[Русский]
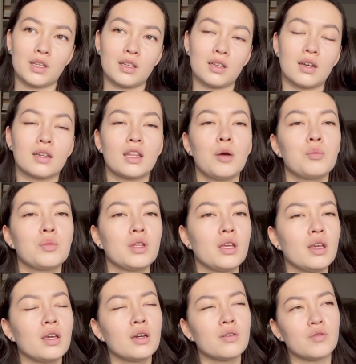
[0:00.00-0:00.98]
Когда
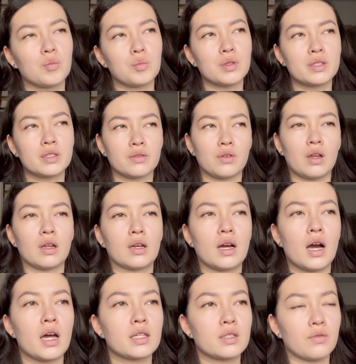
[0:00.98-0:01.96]
мне выписывали
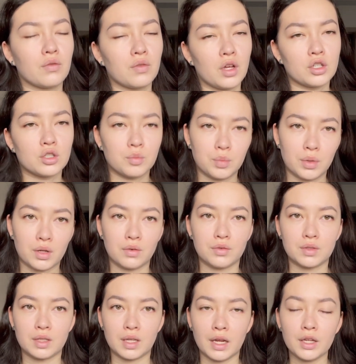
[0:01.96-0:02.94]
лекарства в нашей первой
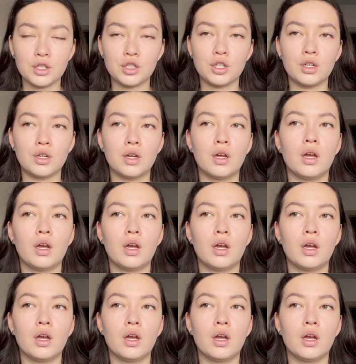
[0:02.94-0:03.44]
встрече,